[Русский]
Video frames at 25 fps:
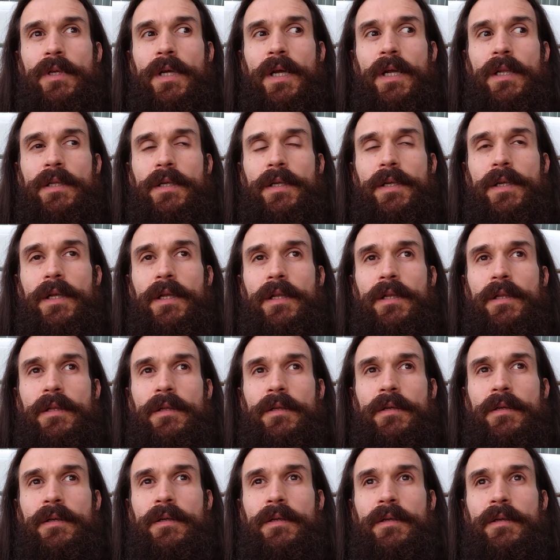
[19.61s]

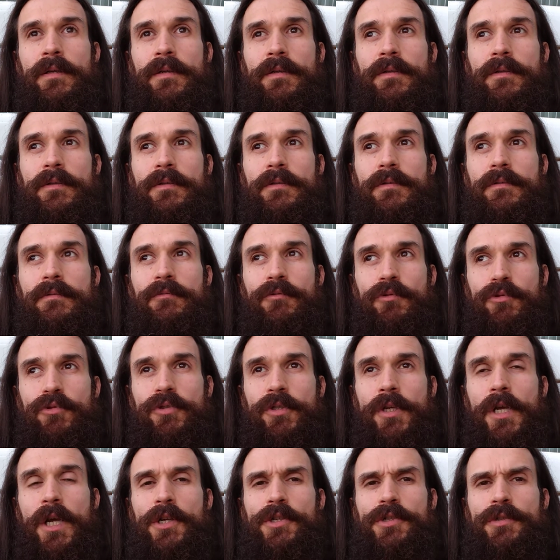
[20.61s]
конкретно вот с
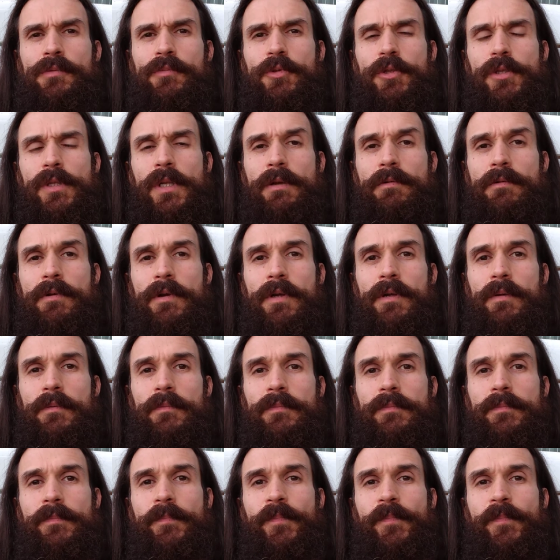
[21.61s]
каждым человеком.